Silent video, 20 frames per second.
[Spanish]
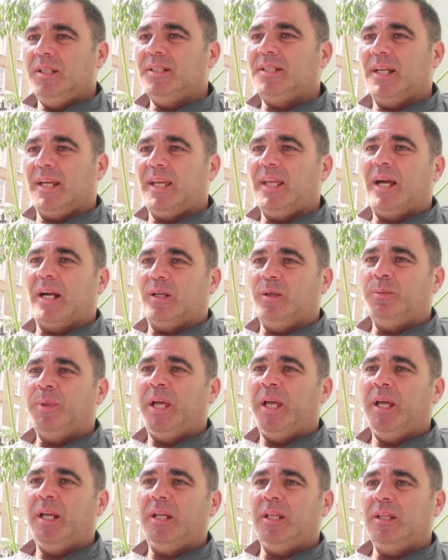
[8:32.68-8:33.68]
se queda a
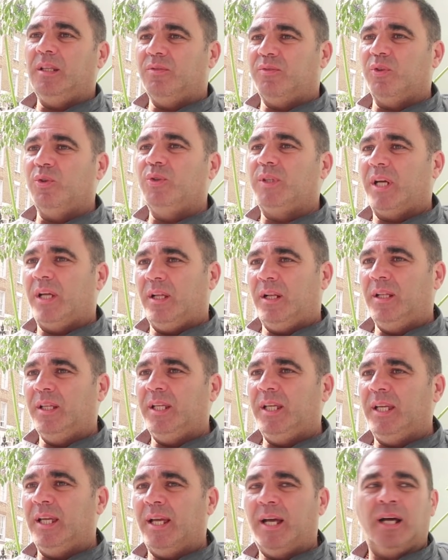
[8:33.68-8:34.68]
comer y disfruta del
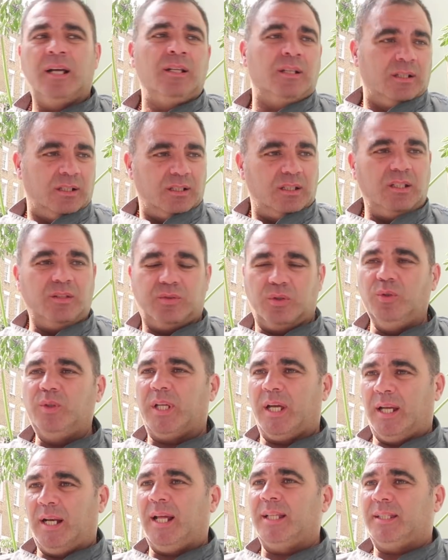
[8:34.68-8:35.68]
día,
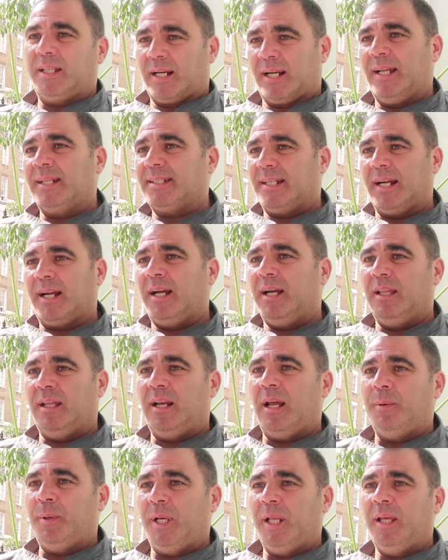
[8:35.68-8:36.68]
disfruta de la terraza acá, de
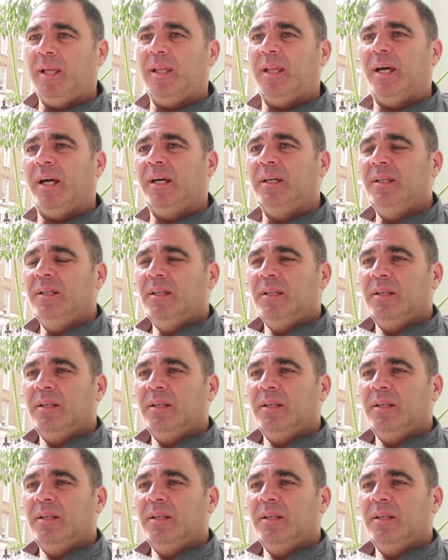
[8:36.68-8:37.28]
la vereda,